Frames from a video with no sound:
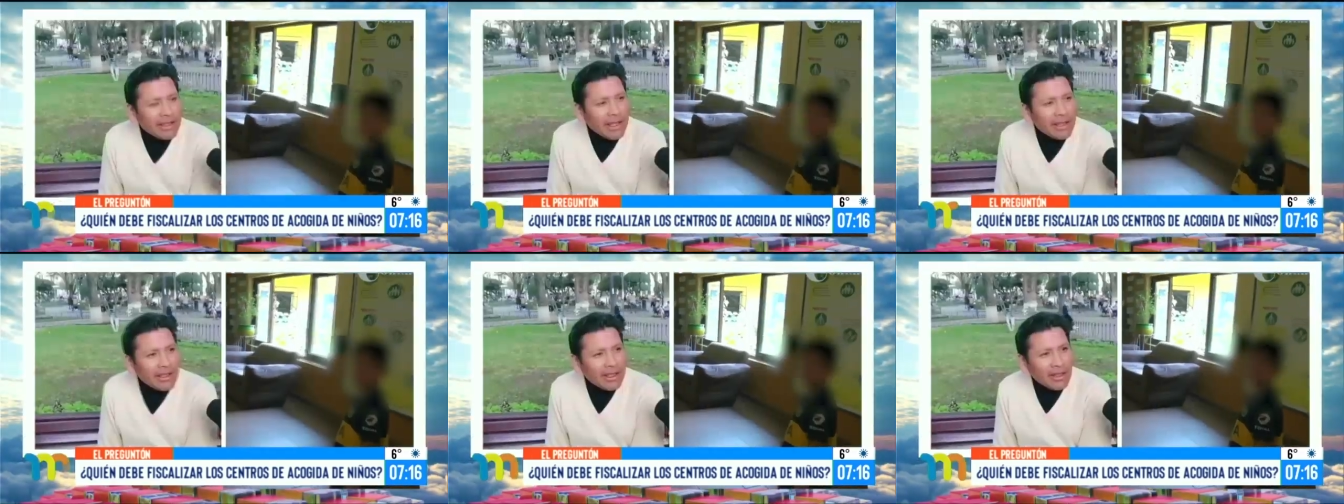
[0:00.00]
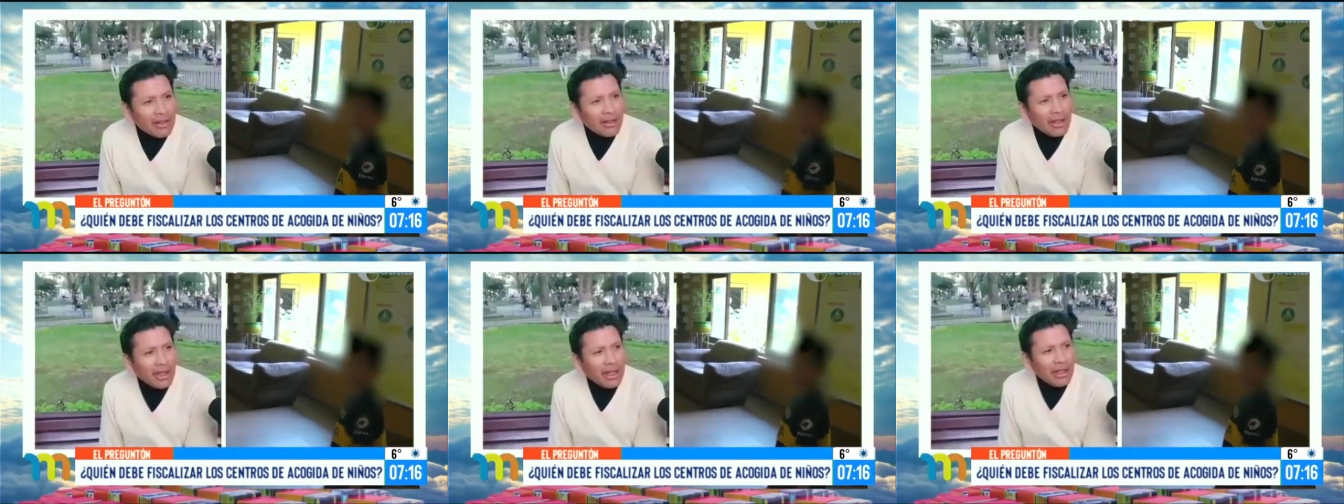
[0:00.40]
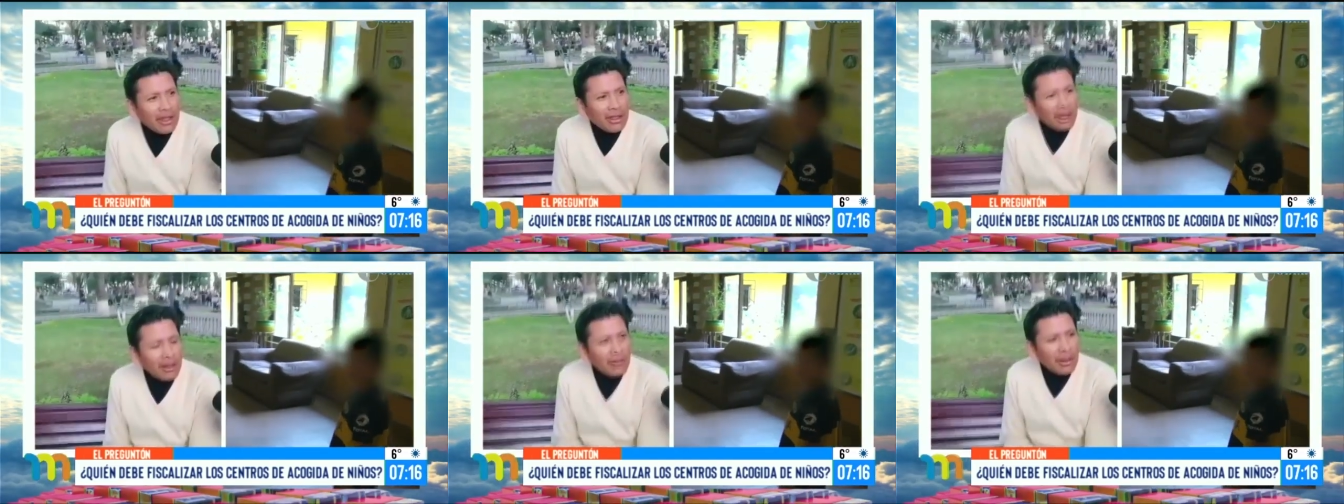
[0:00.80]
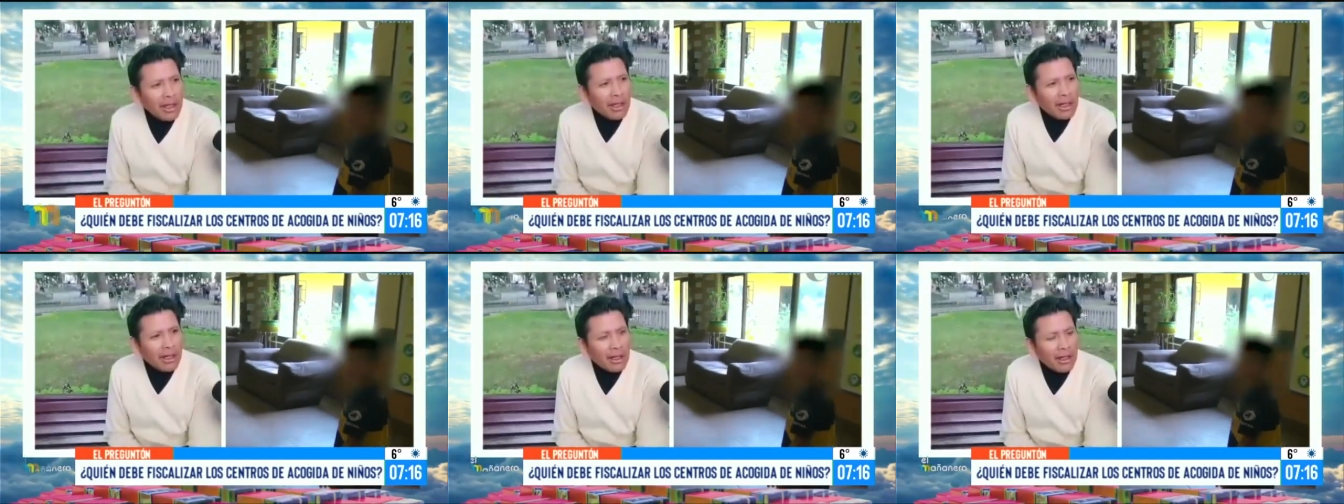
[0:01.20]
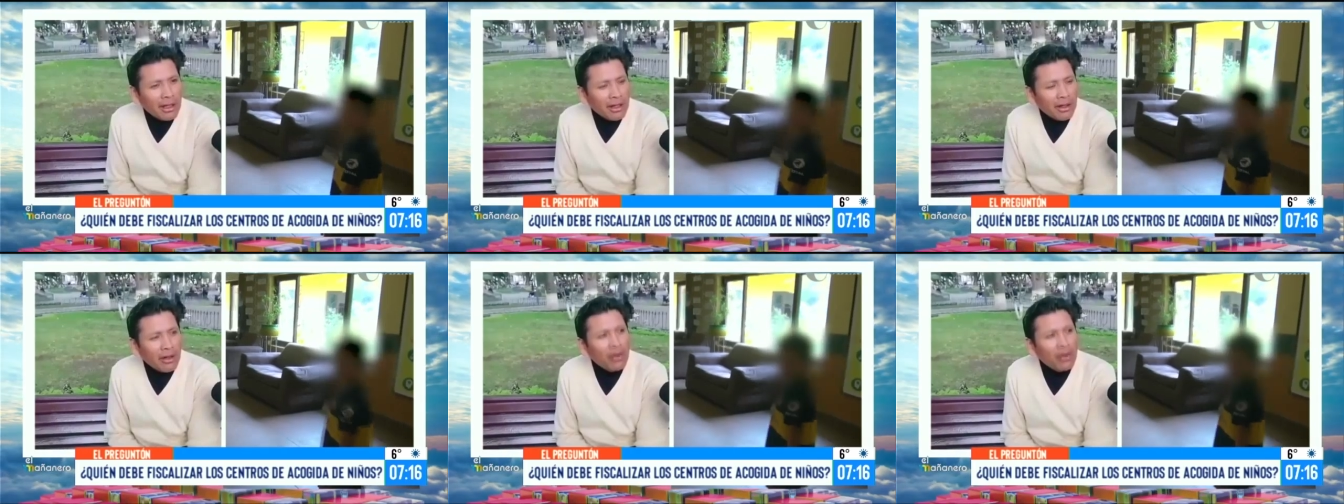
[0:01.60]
Es instancia, ¿no? Quien debería